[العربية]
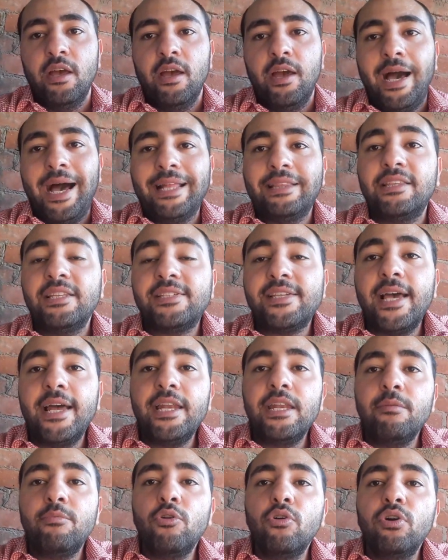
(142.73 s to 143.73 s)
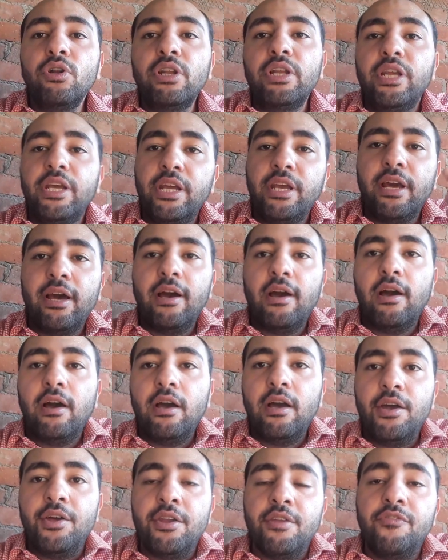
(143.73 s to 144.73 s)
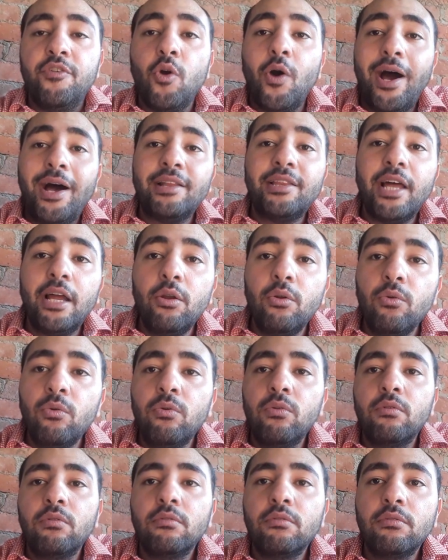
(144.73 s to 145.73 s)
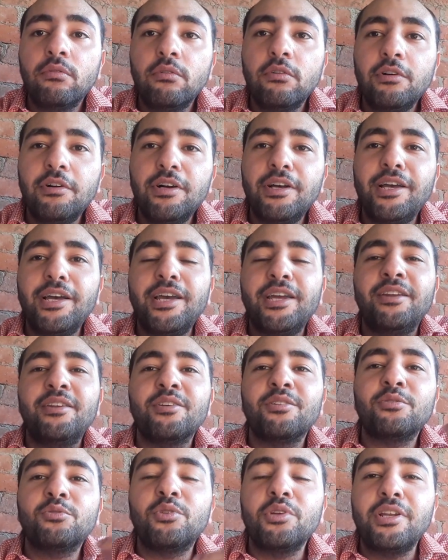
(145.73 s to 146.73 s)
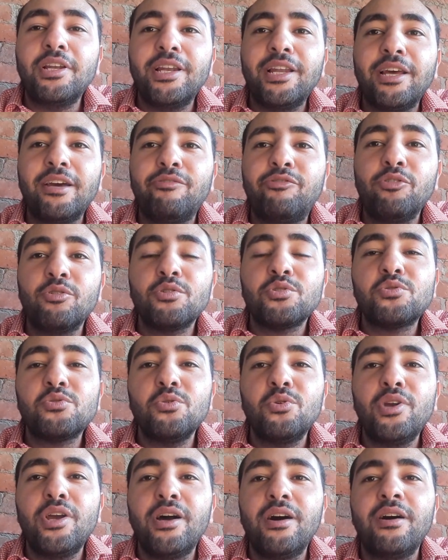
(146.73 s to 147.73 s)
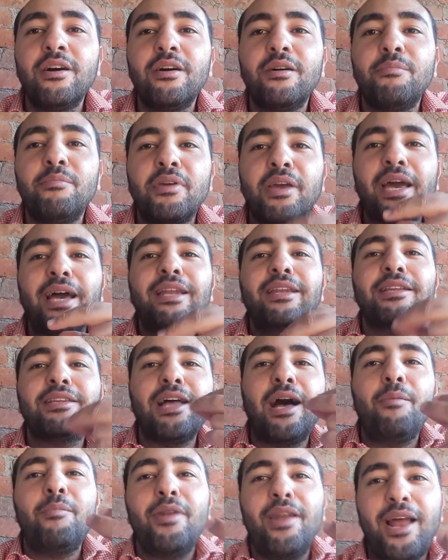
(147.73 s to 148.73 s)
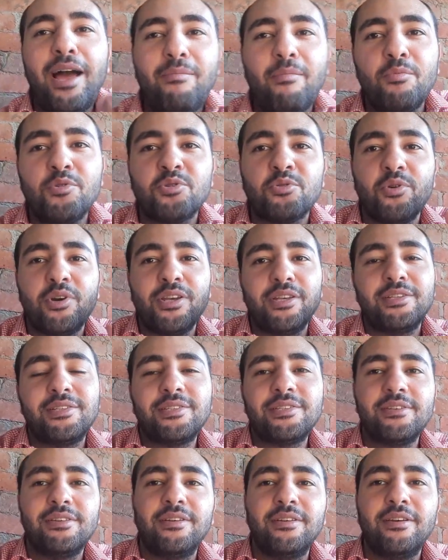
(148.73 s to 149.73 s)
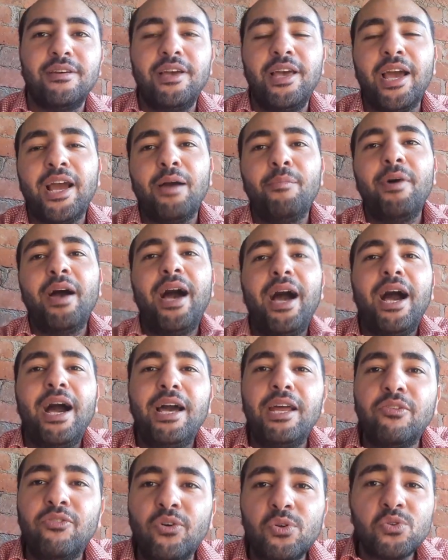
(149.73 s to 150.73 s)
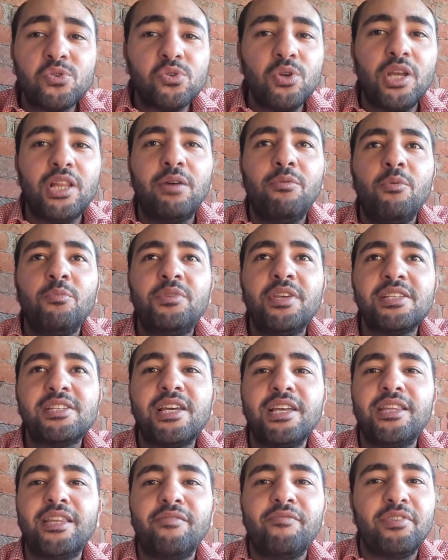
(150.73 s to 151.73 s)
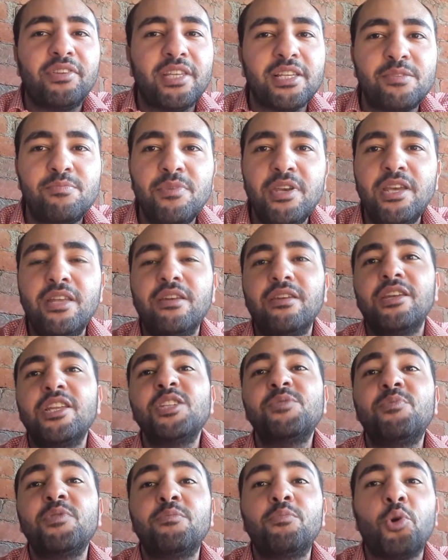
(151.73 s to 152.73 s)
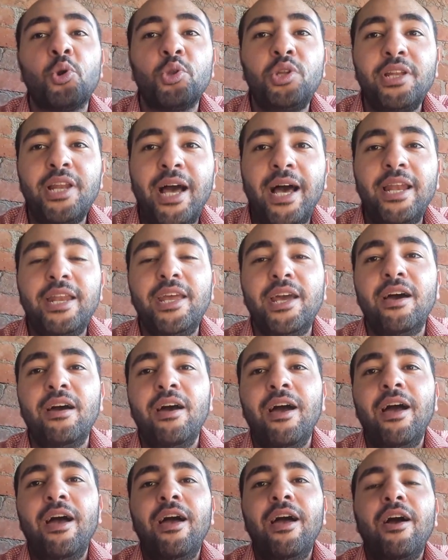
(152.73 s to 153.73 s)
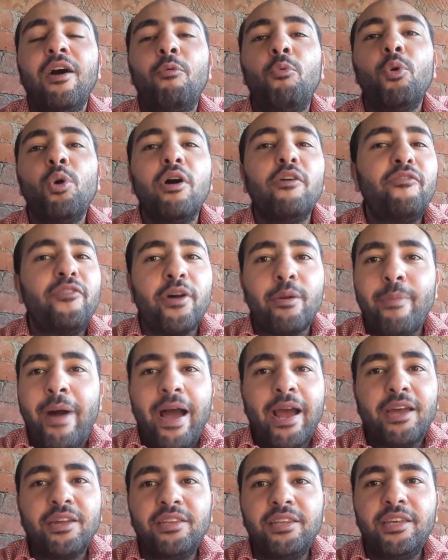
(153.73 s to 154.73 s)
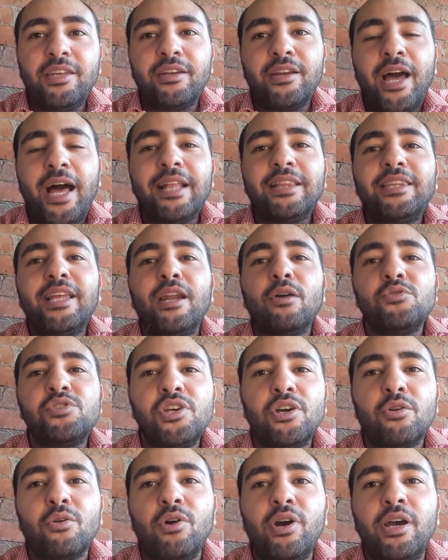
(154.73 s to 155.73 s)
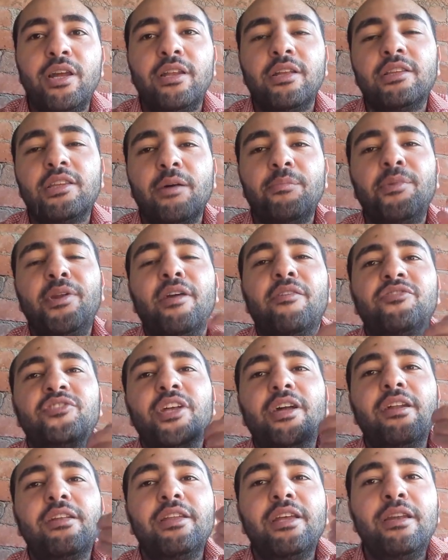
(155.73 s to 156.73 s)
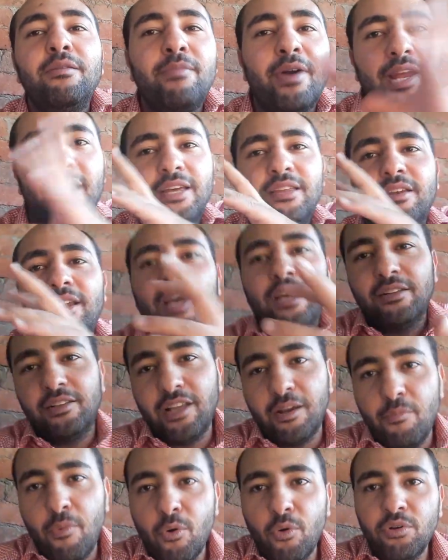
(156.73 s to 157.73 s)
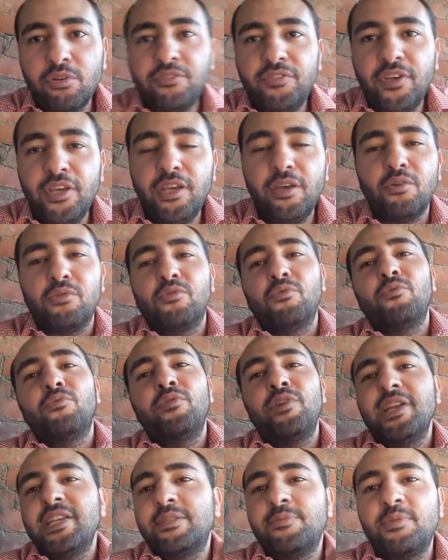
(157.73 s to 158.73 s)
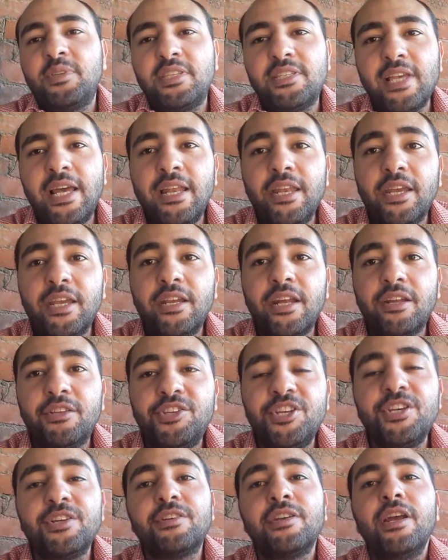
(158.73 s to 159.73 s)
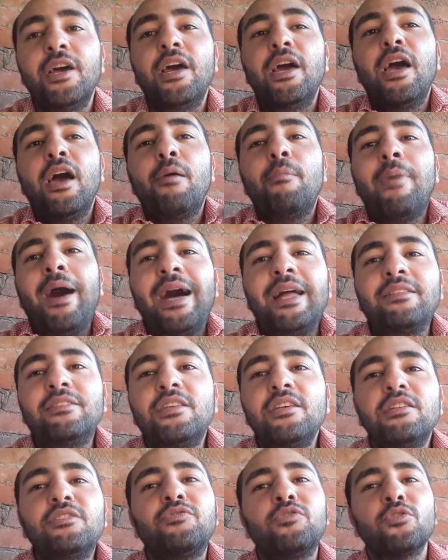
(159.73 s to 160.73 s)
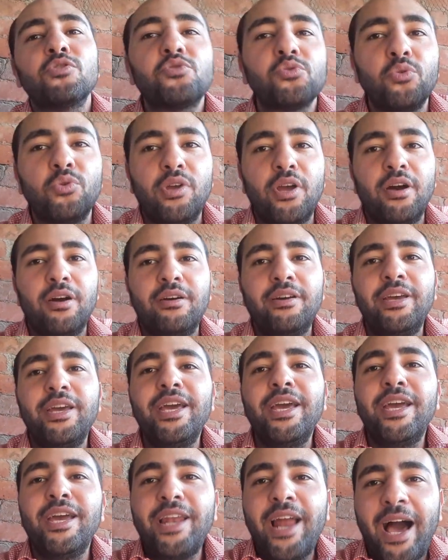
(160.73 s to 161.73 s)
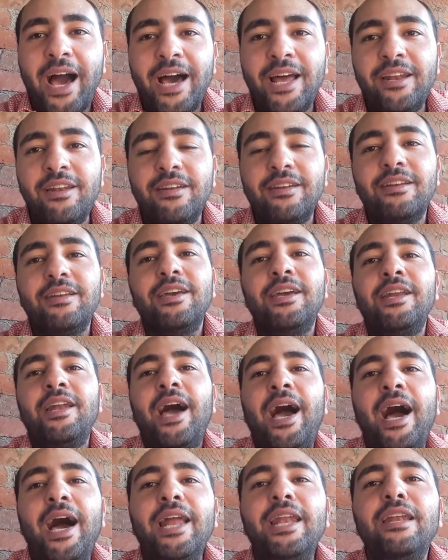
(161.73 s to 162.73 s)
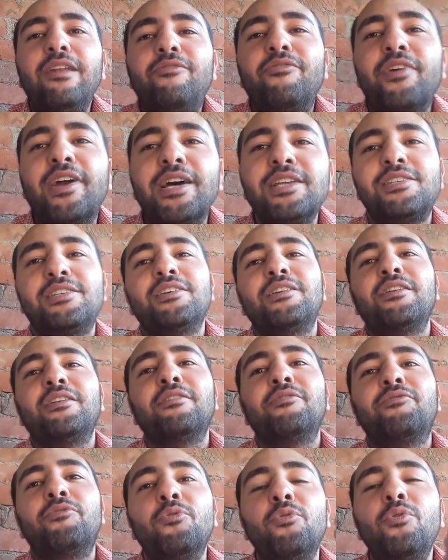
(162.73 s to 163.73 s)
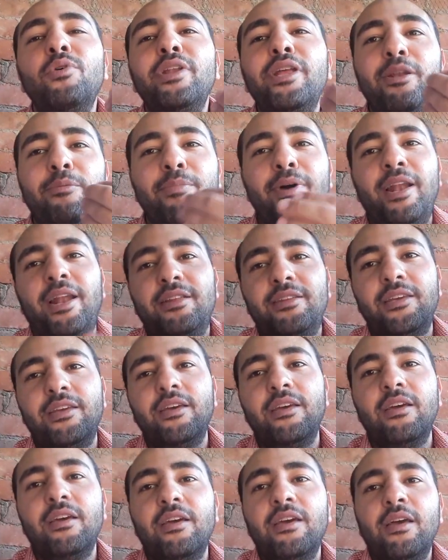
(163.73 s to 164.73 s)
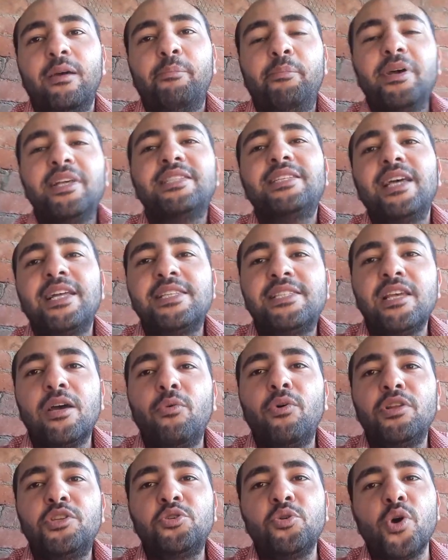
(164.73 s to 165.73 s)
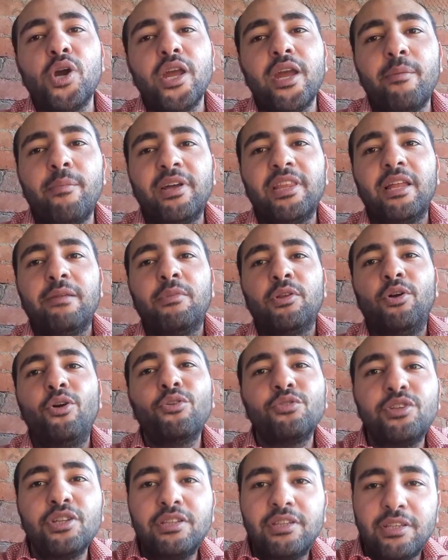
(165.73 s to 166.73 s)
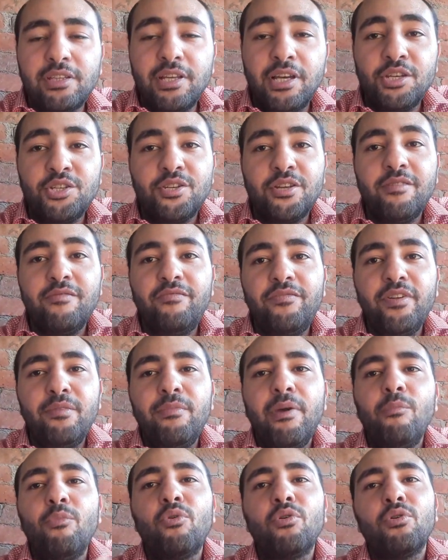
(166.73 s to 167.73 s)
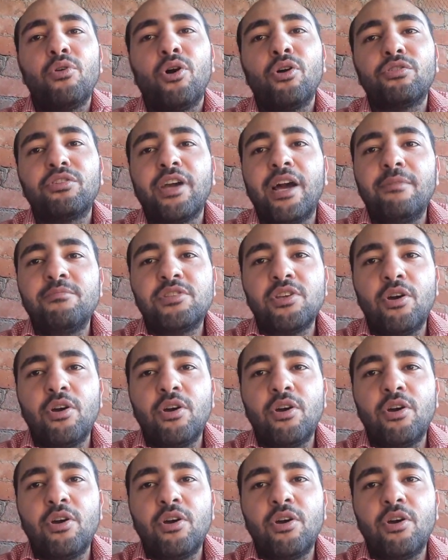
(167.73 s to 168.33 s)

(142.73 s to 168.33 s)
حد سالني بيقول لي ان في واحد قال له ان الفول الصويا بيخلي طعم اللحم مش كويس يا جماعه الفول الصويا ده ممتاز جدا في التسمين نسبه بروتين عاليه ويوفر معاك كتير حتى لو سعره غالي طب نفترض المكان اللي حضرتك موجود فيه والناس بتسالني كده كتير ما عنديش فول صويا ايه الحل الحل في كسر الفول البلدي بس هتزود شويه بدل ما تحط 20% ممكن نحط 25%